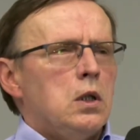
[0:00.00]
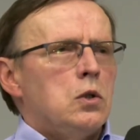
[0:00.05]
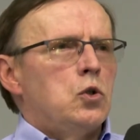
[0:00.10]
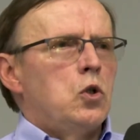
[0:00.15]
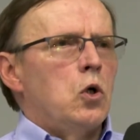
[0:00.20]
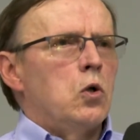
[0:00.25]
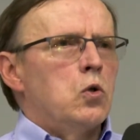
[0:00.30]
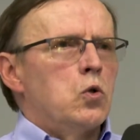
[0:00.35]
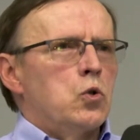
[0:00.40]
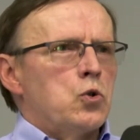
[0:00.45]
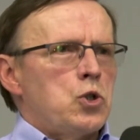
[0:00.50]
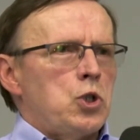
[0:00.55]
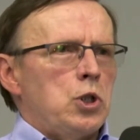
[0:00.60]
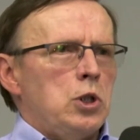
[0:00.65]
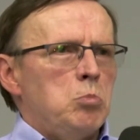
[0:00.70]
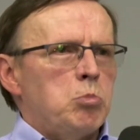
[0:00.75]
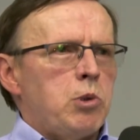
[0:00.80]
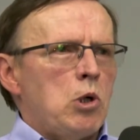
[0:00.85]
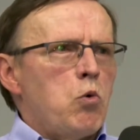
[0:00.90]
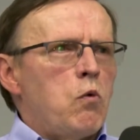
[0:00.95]
do
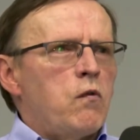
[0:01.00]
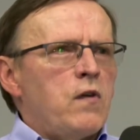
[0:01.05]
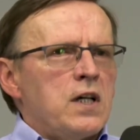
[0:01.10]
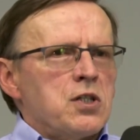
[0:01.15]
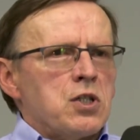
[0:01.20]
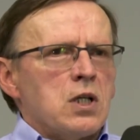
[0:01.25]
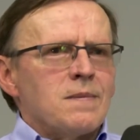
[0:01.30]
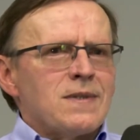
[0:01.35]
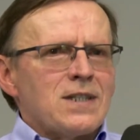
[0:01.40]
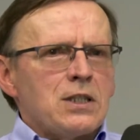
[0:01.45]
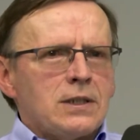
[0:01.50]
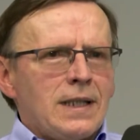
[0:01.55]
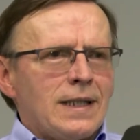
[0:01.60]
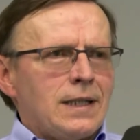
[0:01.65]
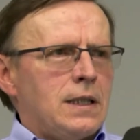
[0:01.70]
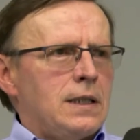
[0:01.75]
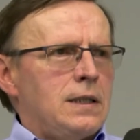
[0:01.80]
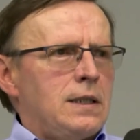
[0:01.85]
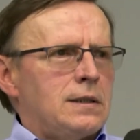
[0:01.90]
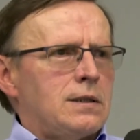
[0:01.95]
ludzi, bo uważam, że
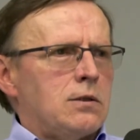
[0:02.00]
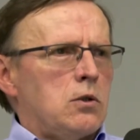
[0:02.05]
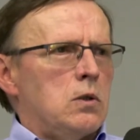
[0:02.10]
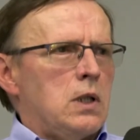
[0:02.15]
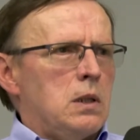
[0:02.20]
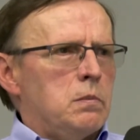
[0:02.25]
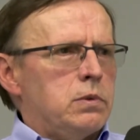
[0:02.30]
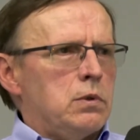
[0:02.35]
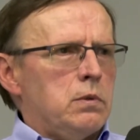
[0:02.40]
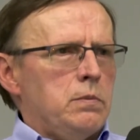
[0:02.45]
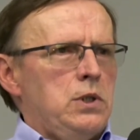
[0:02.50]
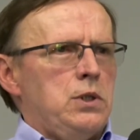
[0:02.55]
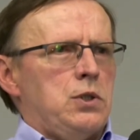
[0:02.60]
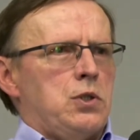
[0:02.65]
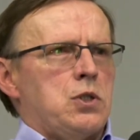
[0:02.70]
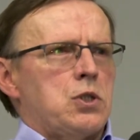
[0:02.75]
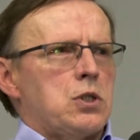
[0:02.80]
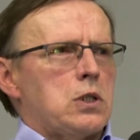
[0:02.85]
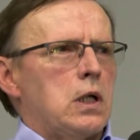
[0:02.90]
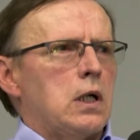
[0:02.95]
taka jest rola
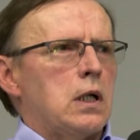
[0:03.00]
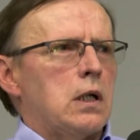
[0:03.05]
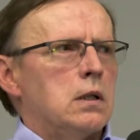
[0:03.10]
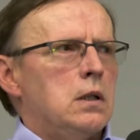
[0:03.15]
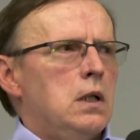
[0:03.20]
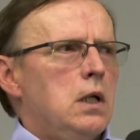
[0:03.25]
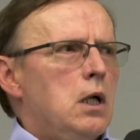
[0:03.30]
burmistrza.